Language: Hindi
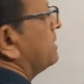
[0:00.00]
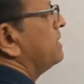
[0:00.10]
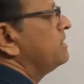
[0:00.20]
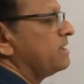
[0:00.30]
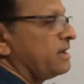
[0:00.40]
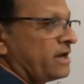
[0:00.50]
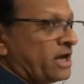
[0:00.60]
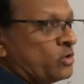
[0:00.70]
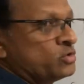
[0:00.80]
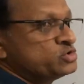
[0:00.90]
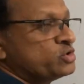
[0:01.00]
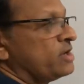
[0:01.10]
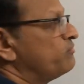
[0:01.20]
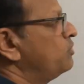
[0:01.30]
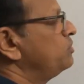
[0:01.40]
का एरो जो है
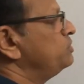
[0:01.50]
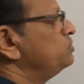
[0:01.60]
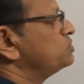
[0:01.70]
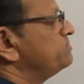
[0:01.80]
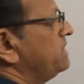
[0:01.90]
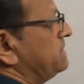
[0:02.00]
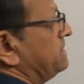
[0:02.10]
वो यूज में लेते